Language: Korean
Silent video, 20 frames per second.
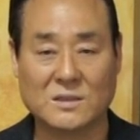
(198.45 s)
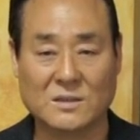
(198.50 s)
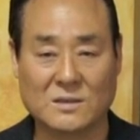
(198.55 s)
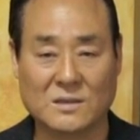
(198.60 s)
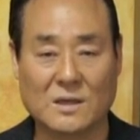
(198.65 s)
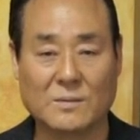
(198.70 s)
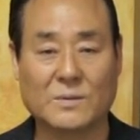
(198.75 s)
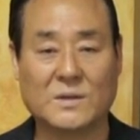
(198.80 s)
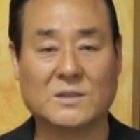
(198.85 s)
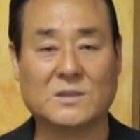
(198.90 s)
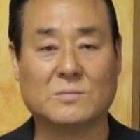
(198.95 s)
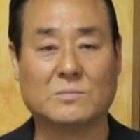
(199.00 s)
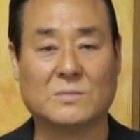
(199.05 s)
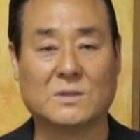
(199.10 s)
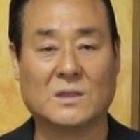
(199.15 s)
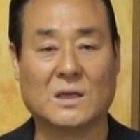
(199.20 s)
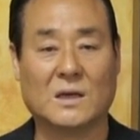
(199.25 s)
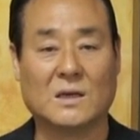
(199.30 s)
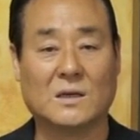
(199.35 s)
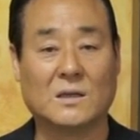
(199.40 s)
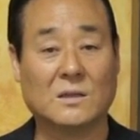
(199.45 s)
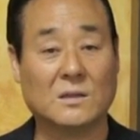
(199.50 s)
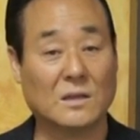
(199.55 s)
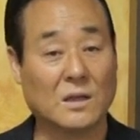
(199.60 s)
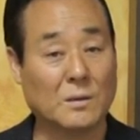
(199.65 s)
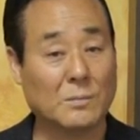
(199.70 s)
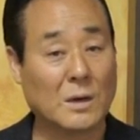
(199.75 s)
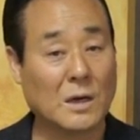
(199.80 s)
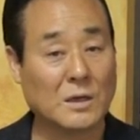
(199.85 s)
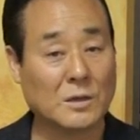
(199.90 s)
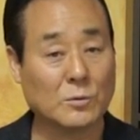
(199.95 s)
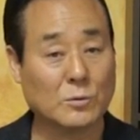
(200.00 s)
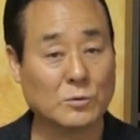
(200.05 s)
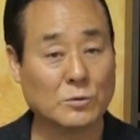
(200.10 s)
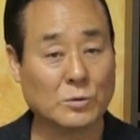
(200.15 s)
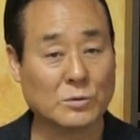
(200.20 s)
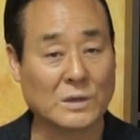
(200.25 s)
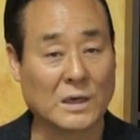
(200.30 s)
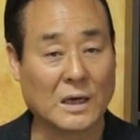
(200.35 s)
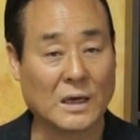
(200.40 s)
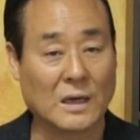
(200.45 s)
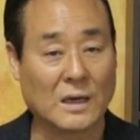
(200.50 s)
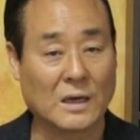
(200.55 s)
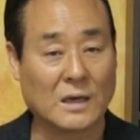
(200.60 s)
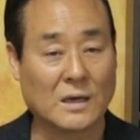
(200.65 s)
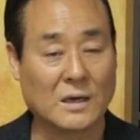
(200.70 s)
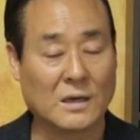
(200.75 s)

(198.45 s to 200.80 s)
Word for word: 즉답하십니다. 내 말이 옳도다.